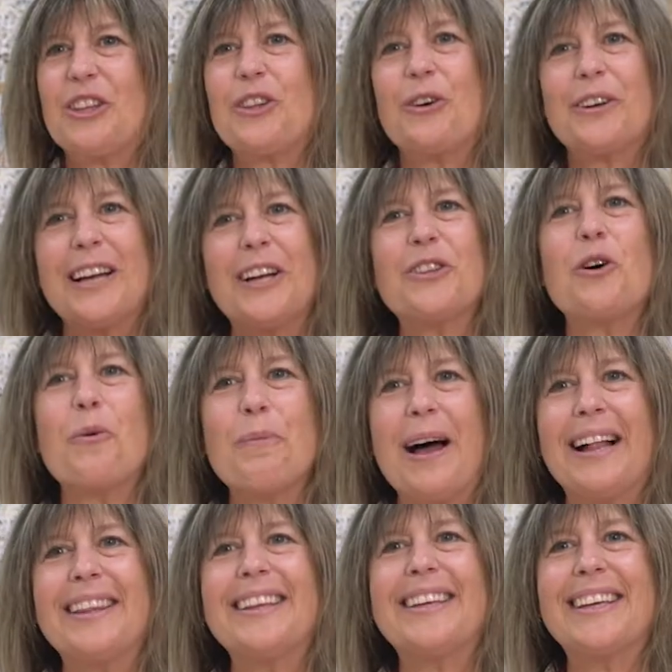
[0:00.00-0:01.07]
Donc, quand on
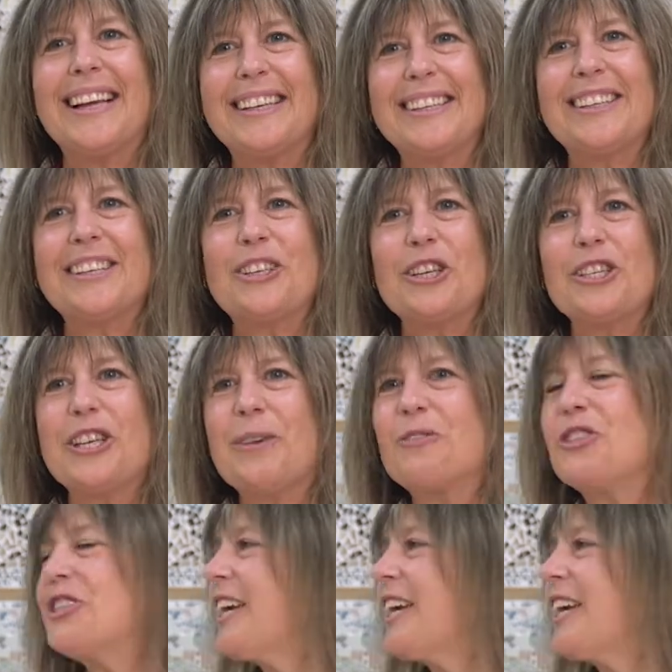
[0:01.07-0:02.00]
parle des qualités de Chem, je